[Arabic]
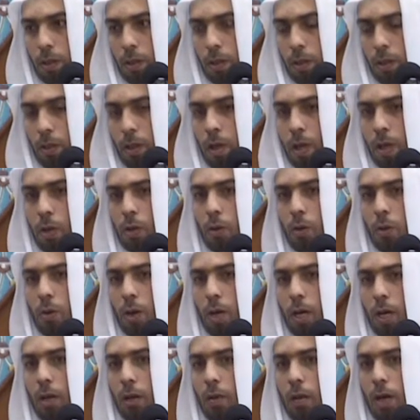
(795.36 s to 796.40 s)
تأخذ
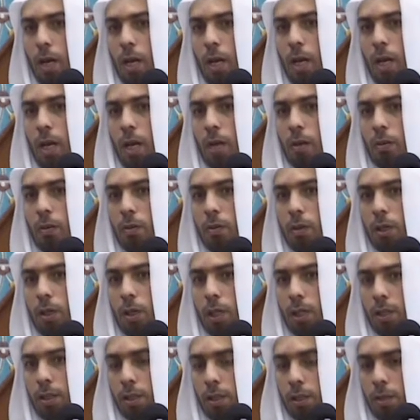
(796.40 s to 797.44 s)
أقواله
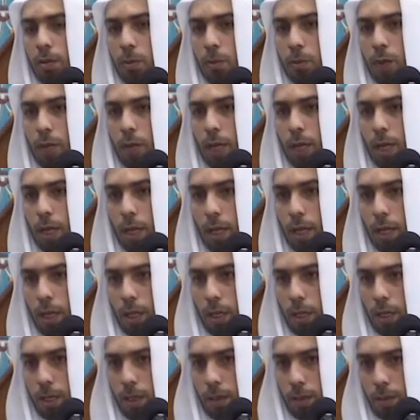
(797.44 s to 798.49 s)
وتنسبها إلى
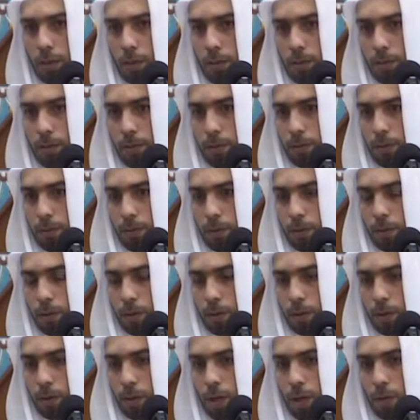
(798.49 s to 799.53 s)
غيره
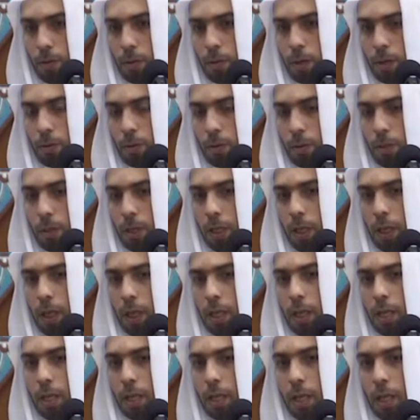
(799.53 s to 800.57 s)
أمير المؤمنين
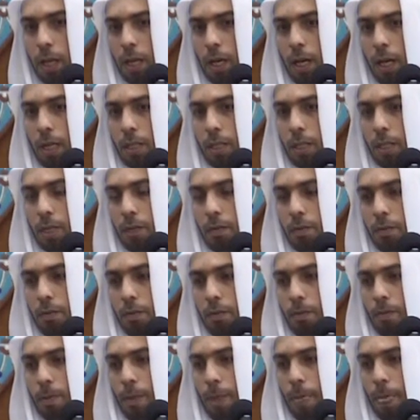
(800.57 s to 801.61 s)
أيضا تحسف
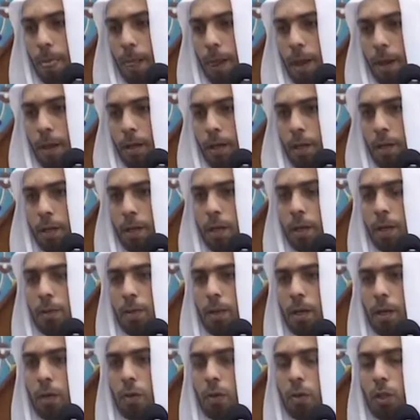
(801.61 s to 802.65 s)

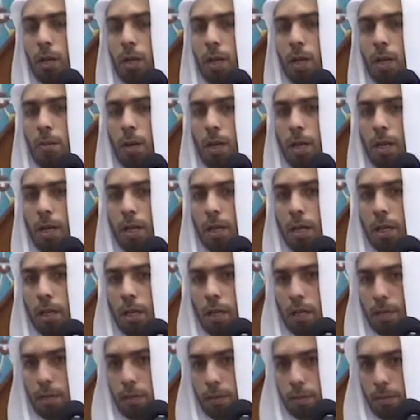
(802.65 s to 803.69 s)
عندما قتل مالك
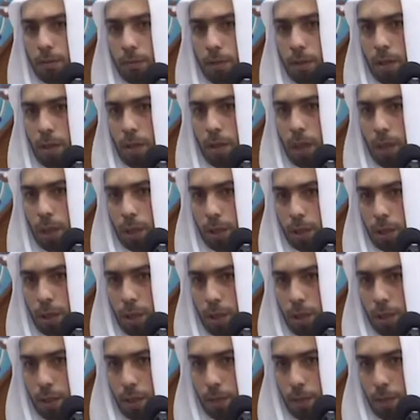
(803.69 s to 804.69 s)
الأشتر